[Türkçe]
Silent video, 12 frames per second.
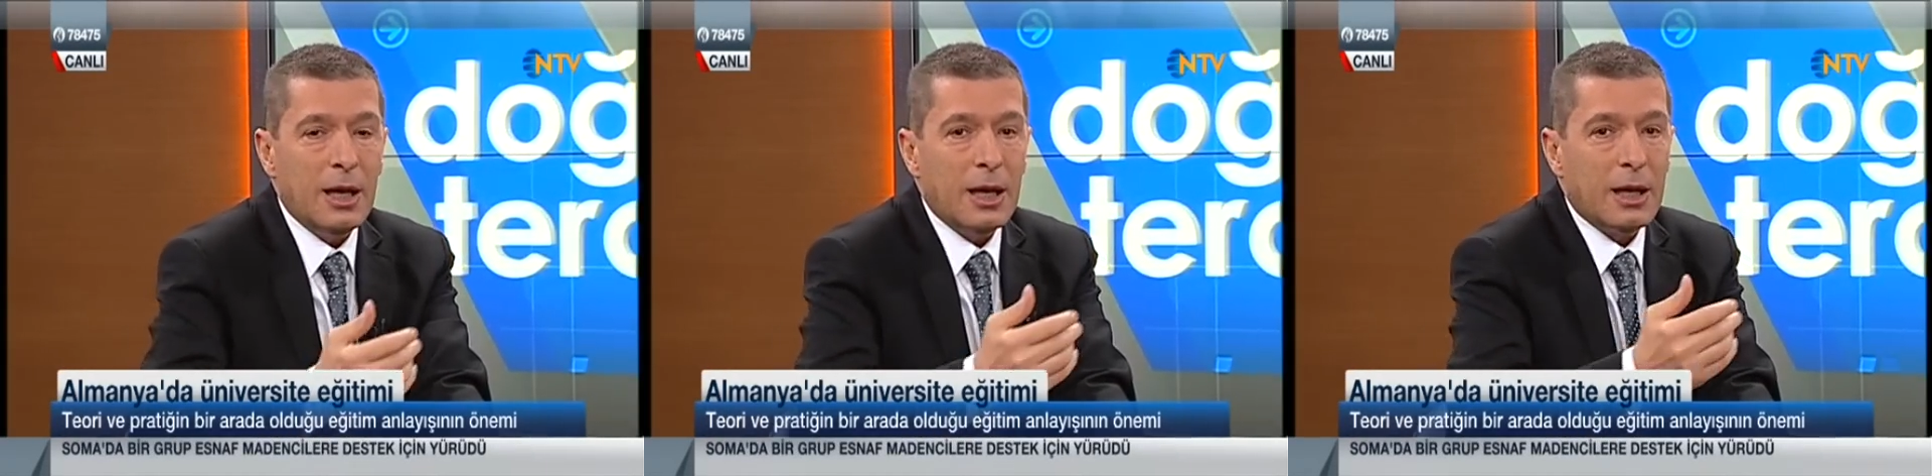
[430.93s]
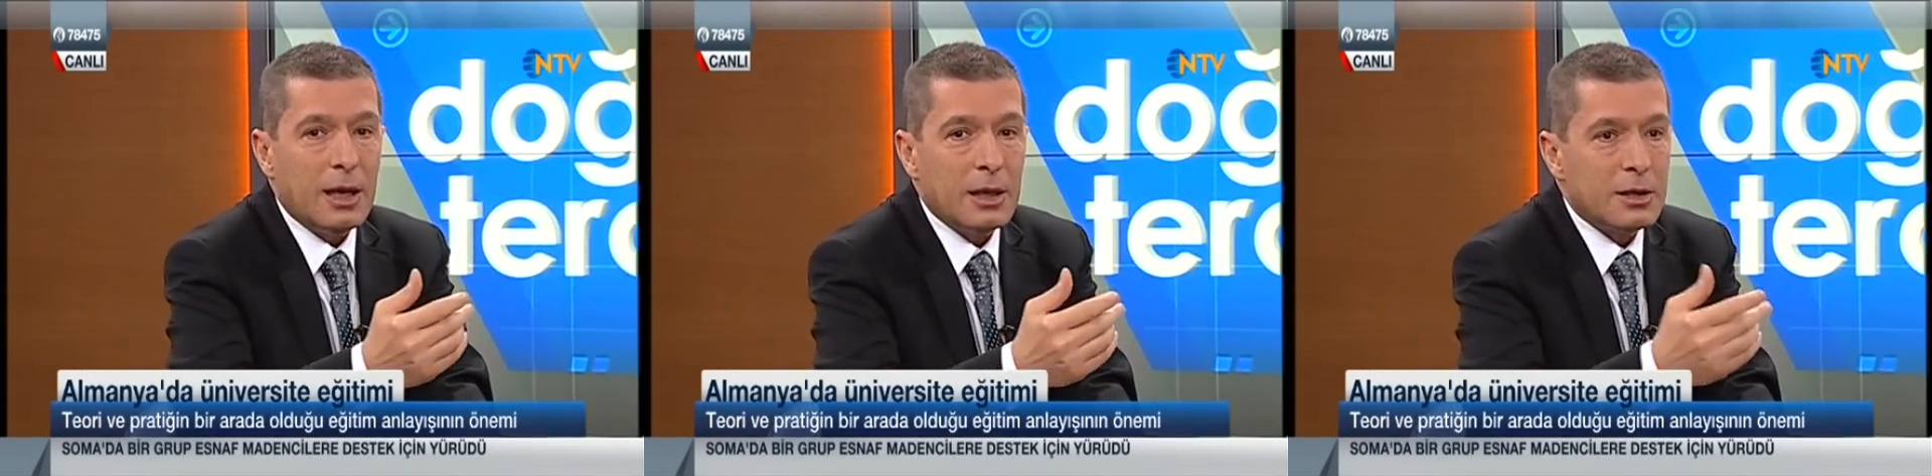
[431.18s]

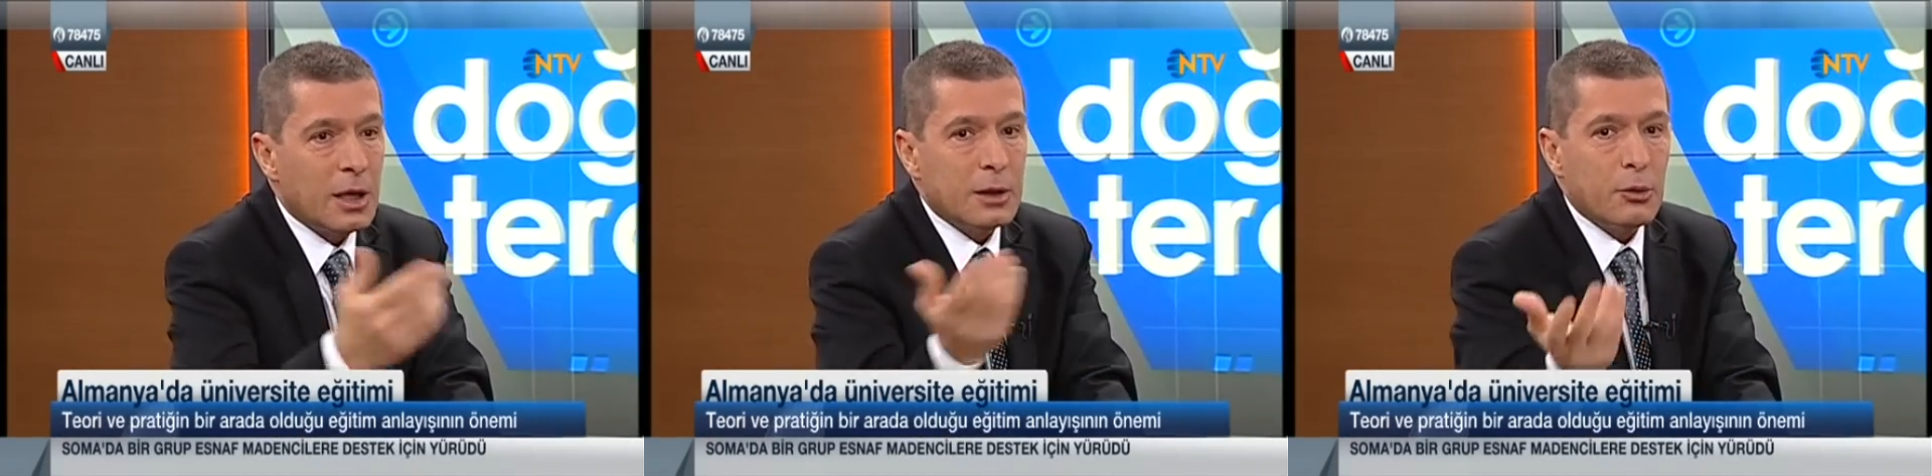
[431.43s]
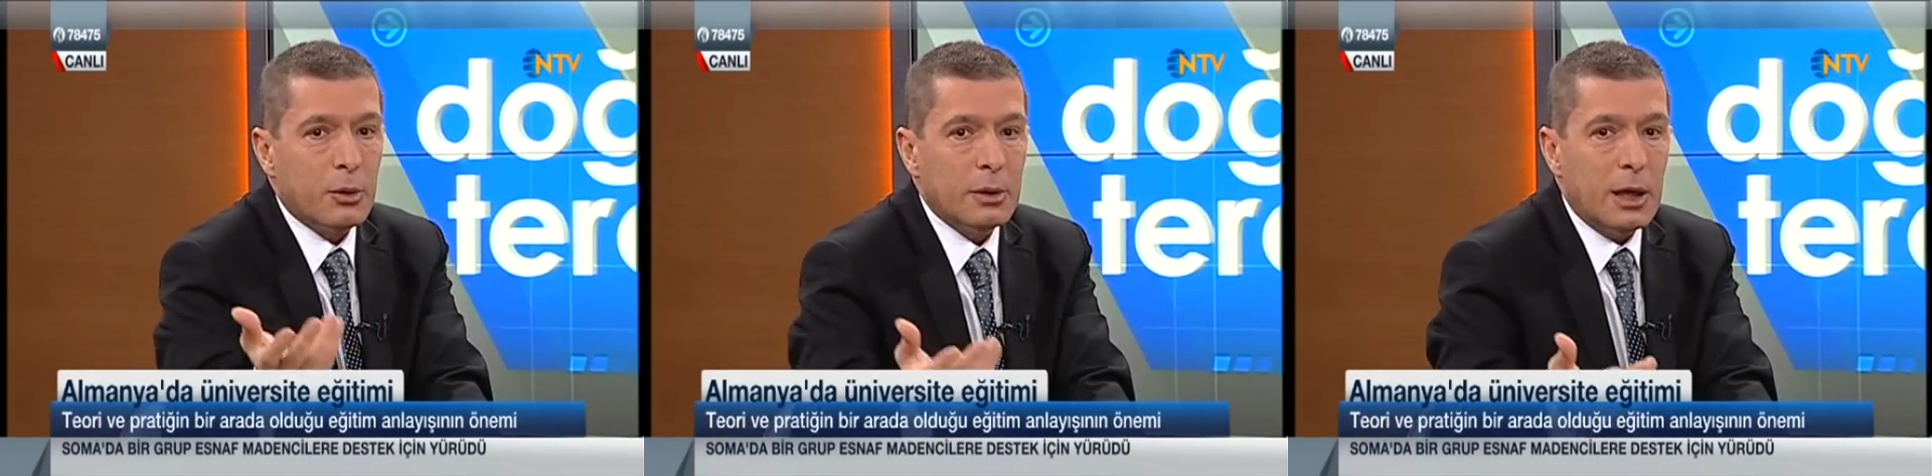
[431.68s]
Ee,
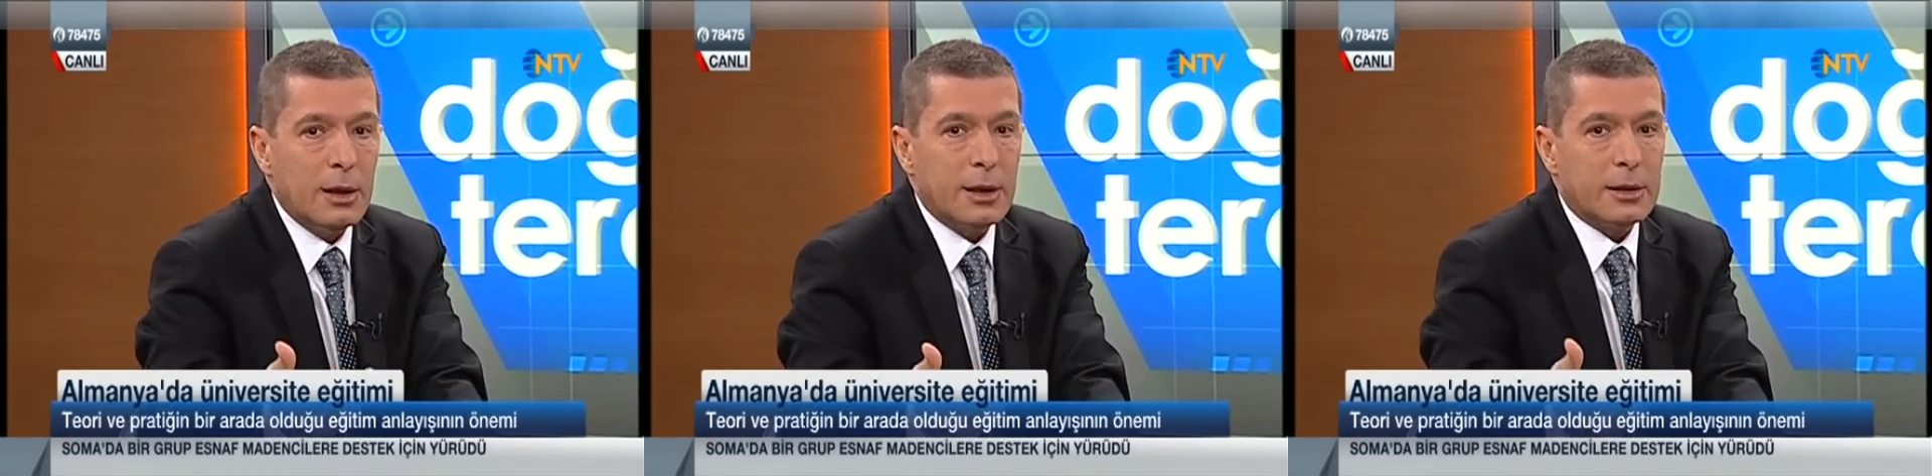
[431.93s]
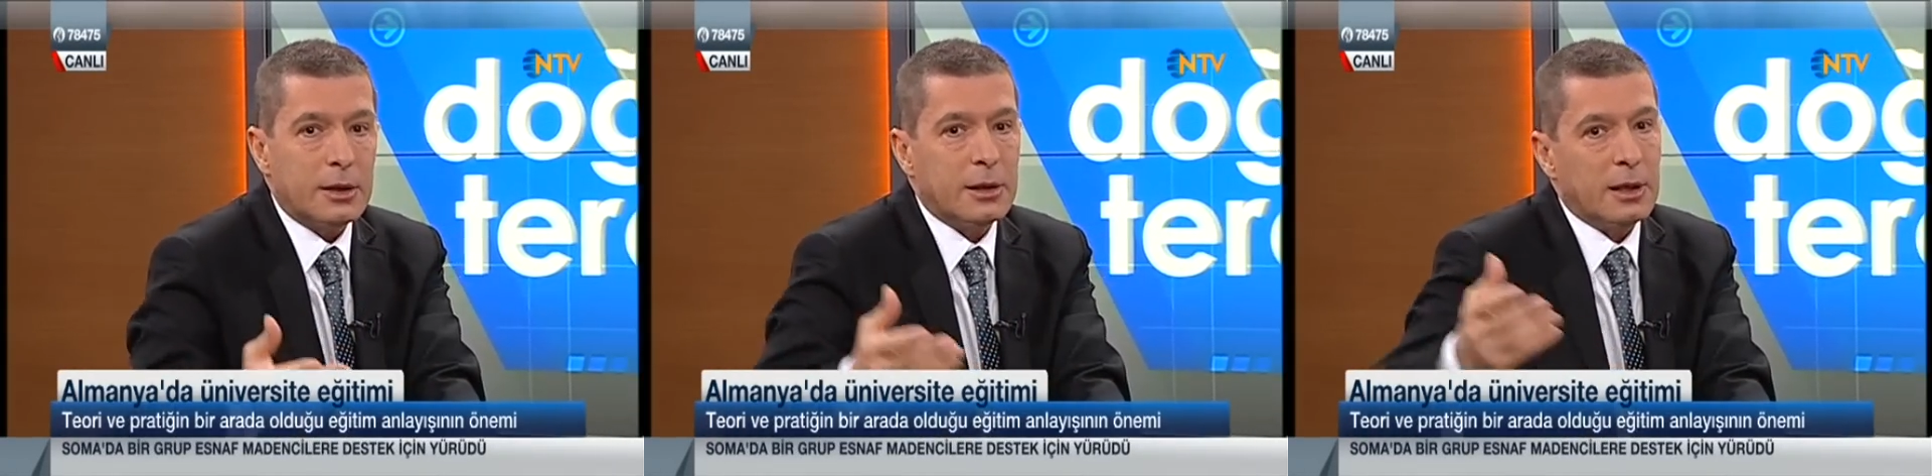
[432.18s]
sadece
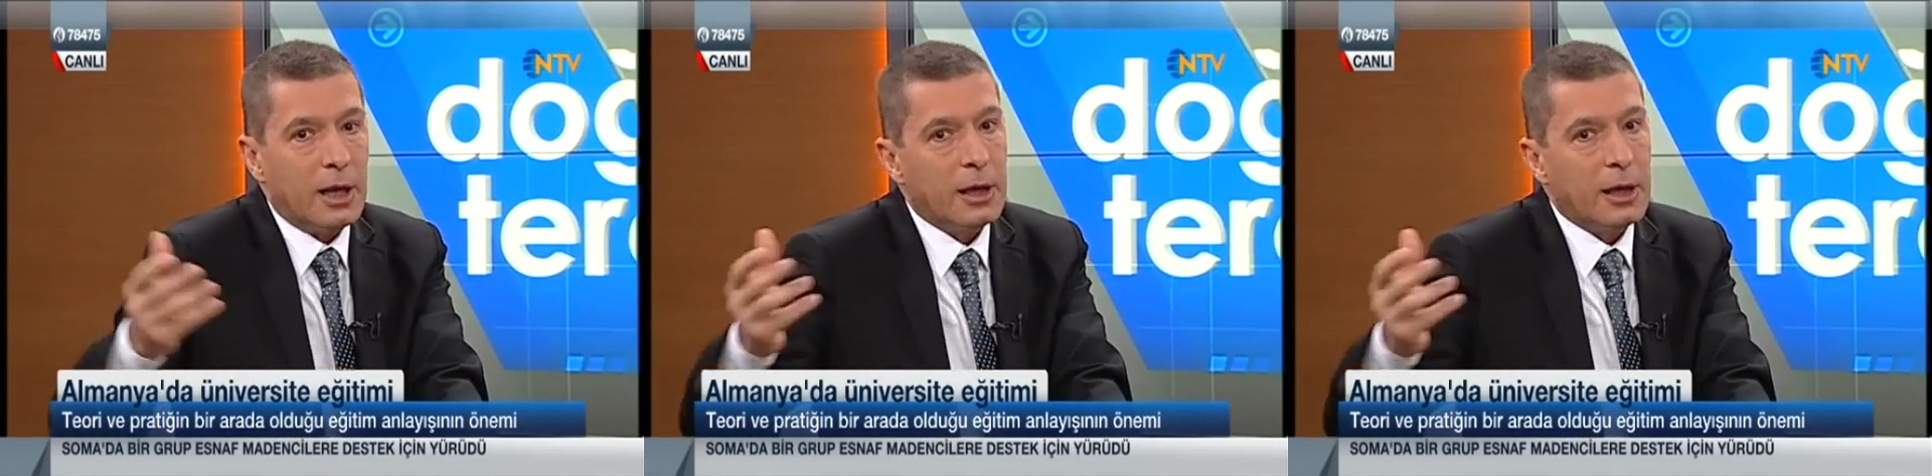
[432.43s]
onlarla da değil.